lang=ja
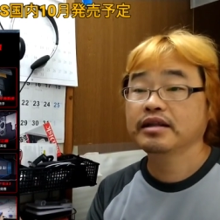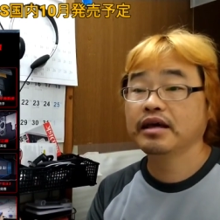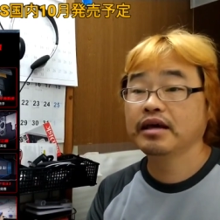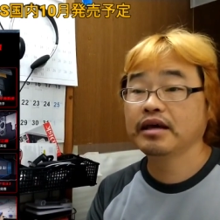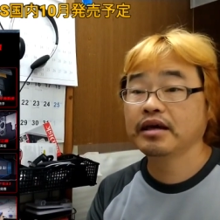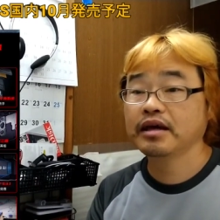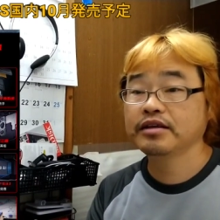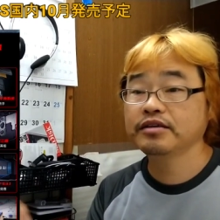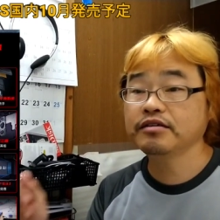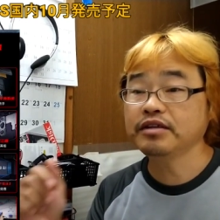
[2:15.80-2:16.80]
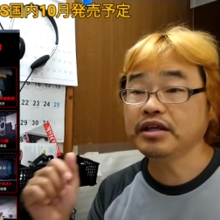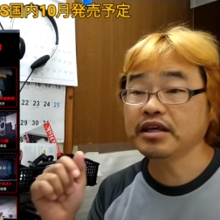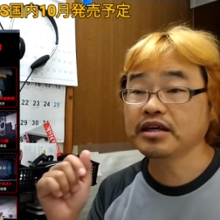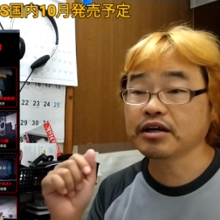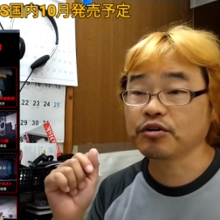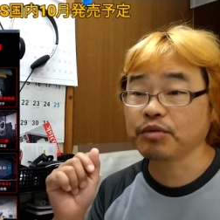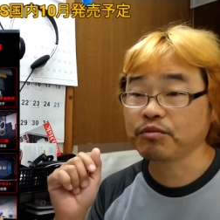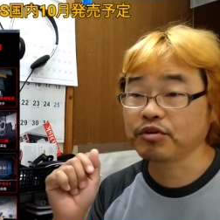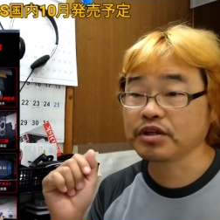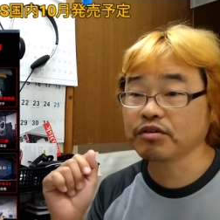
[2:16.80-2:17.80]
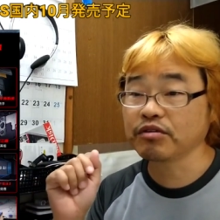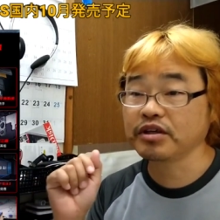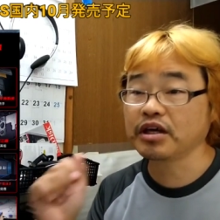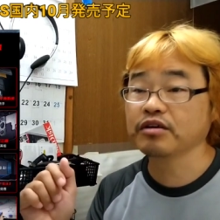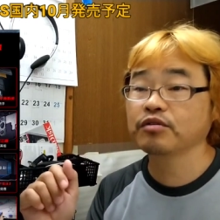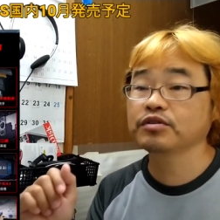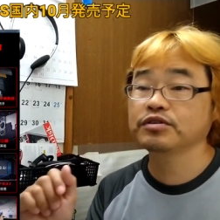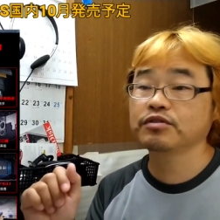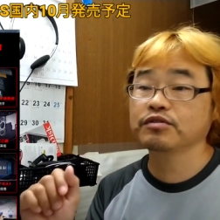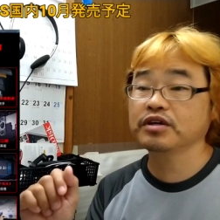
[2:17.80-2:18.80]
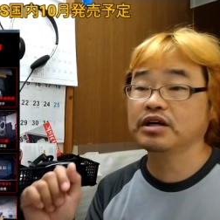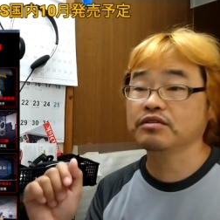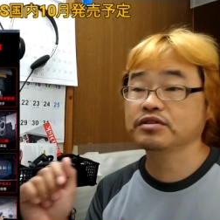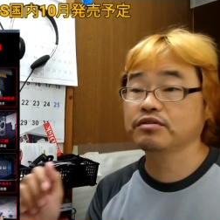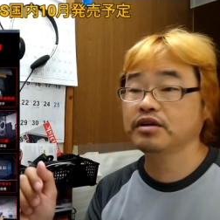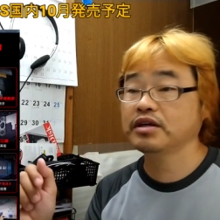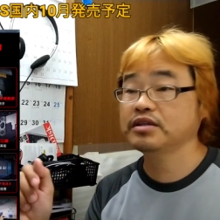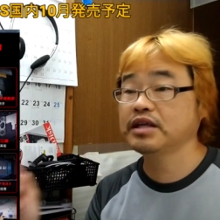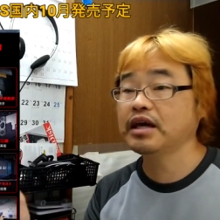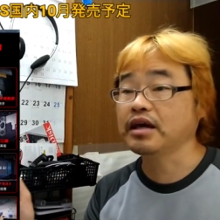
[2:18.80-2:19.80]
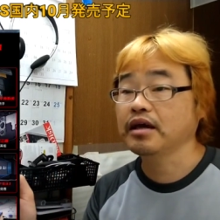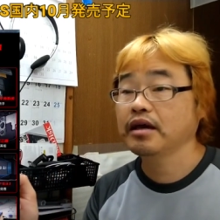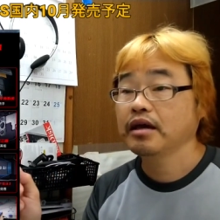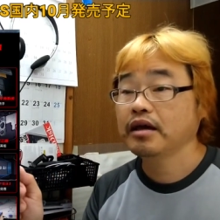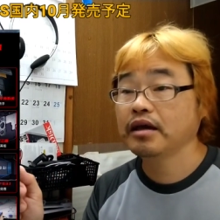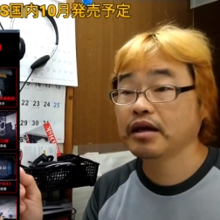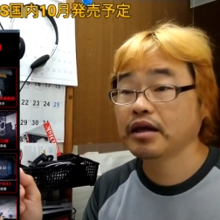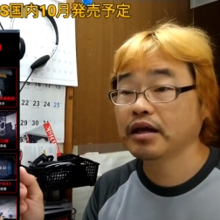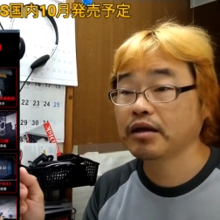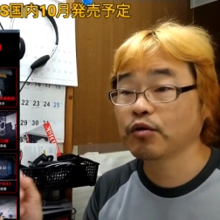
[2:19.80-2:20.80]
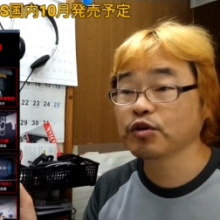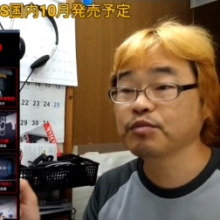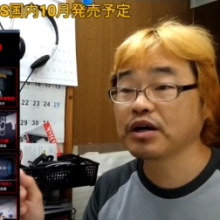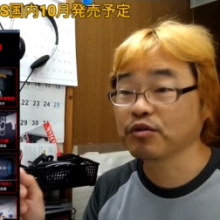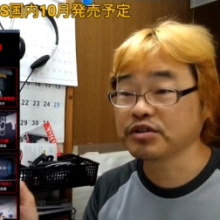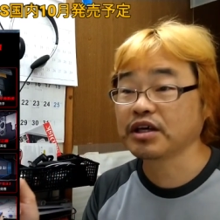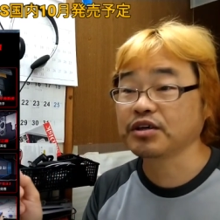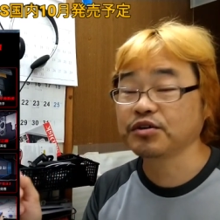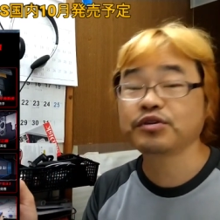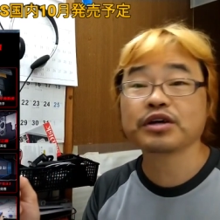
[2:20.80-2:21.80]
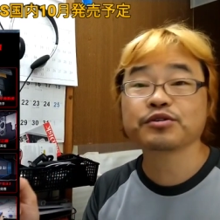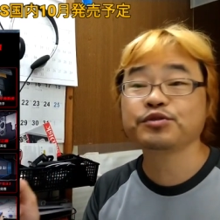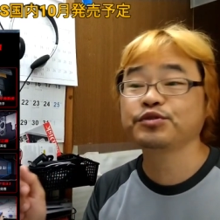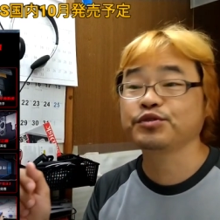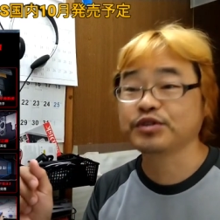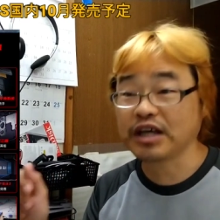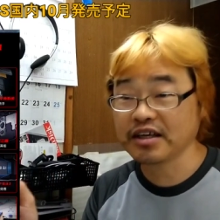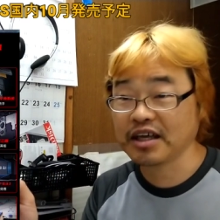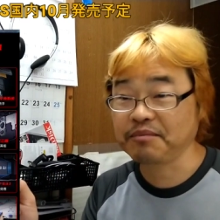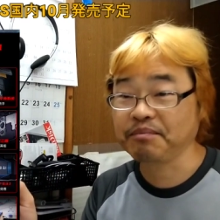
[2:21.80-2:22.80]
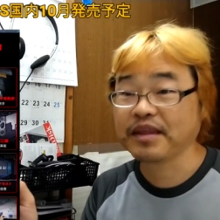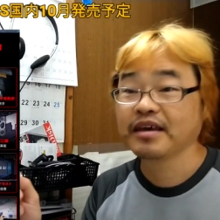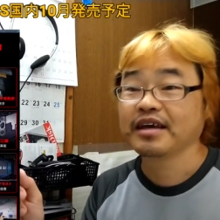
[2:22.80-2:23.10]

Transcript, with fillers: で、12ギガのメモリと256ギガのストレージで、えー、6万5993円。